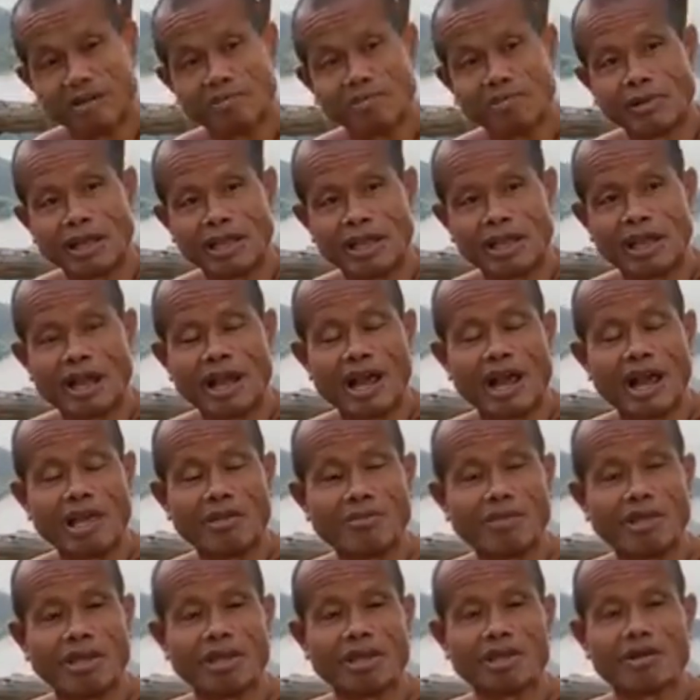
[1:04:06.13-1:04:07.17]
มันเป็นอะไร
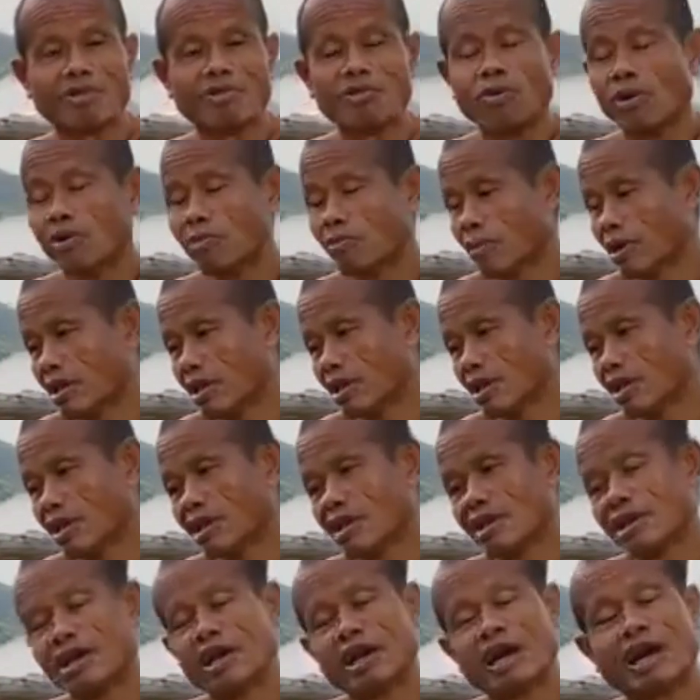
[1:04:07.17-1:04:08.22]
ไม่อายไม่กลัว
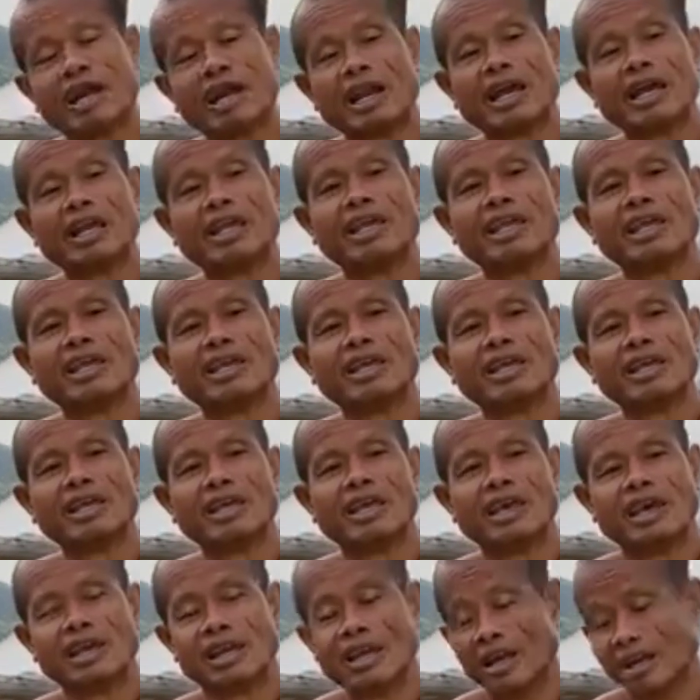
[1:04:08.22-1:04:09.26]
ไม่อะไร
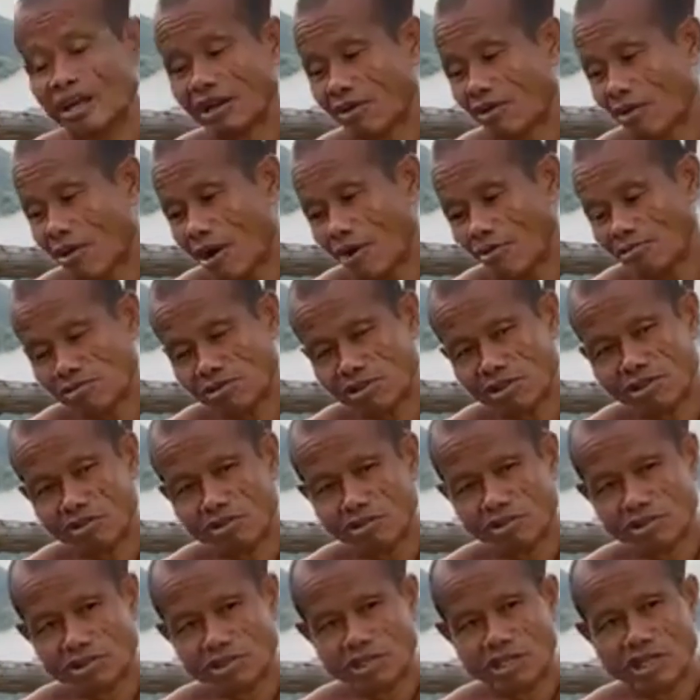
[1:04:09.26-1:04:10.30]
อันนั้นค
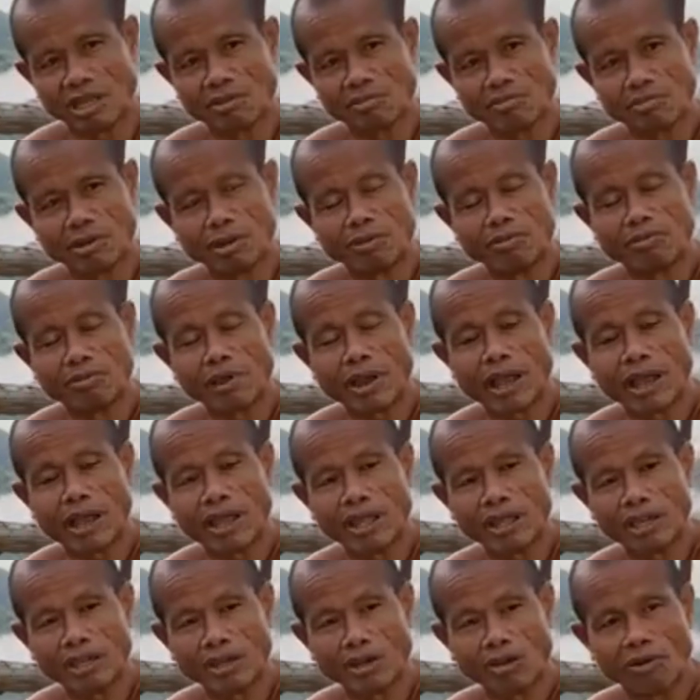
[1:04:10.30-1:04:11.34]
วามสนุกจึง
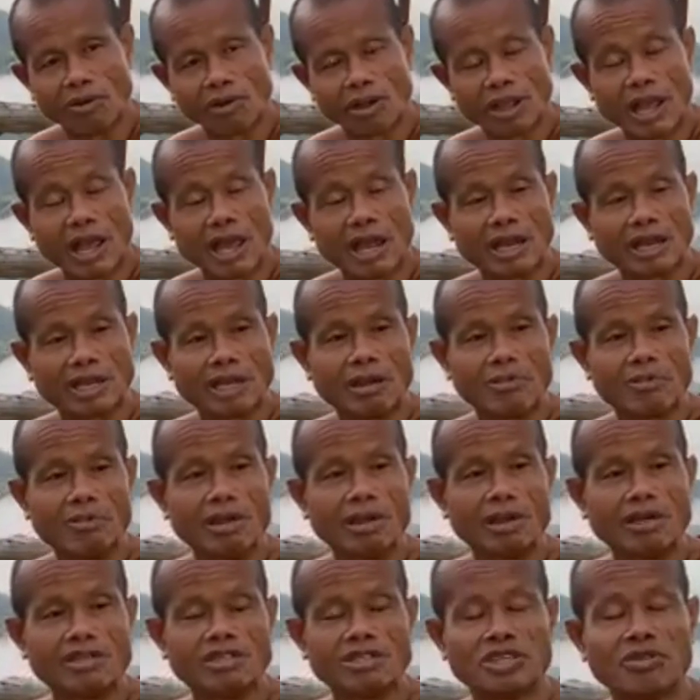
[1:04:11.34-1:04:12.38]
เป็นภัยต่อ
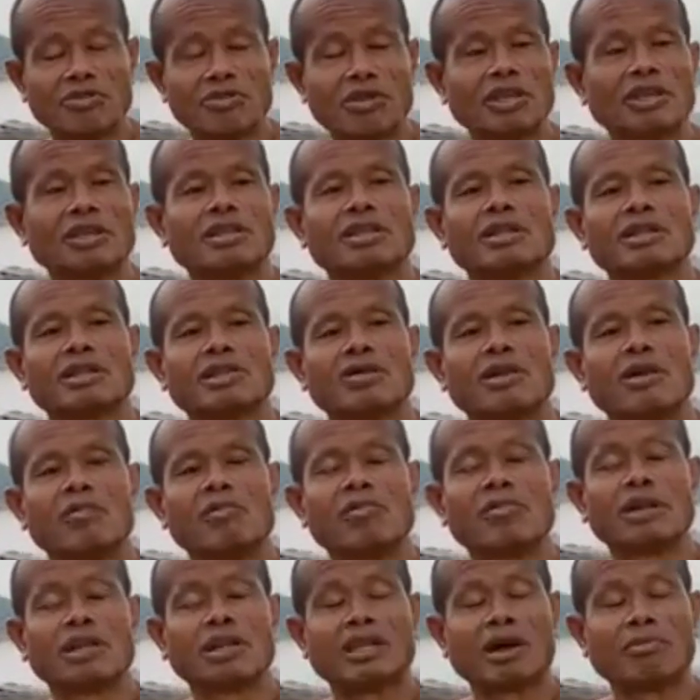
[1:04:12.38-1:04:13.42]
การดำเนินชีวิต
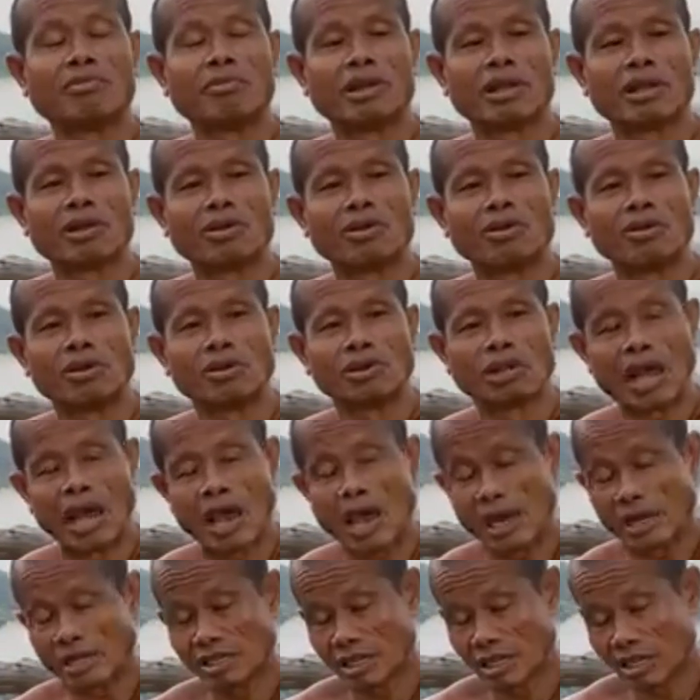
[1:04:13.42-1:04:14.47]
เพราะมันทำให้
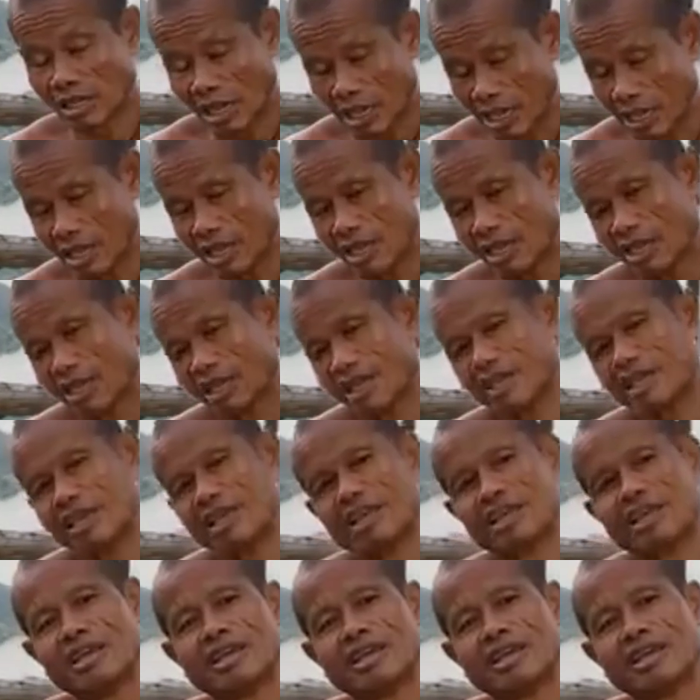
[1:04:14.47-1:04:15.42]
คนขาดสติ